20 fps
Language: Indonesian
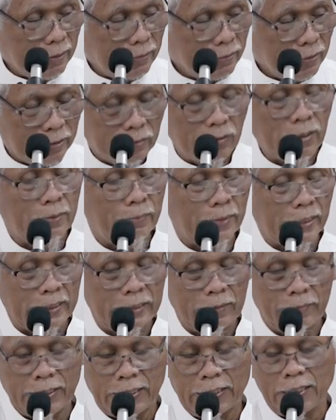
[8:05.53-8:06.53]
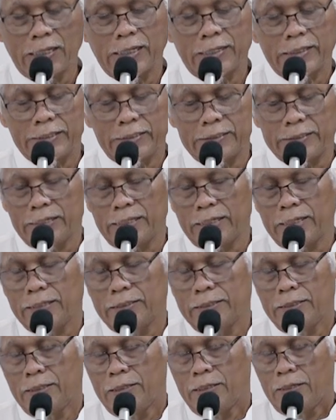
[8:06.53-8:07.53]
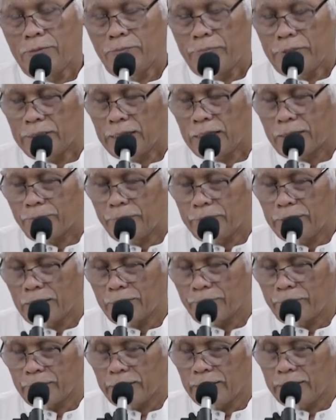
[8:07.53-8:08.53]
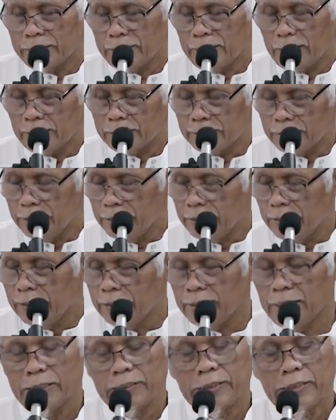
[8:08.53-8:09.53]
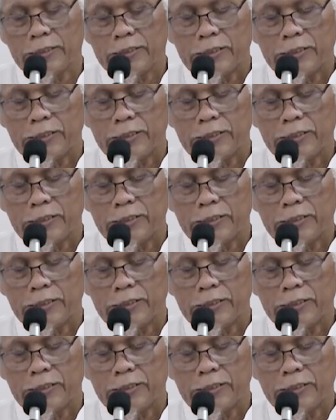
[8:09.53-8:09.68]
Itulah makanya marilah kita benar-benar berhati-hati ya.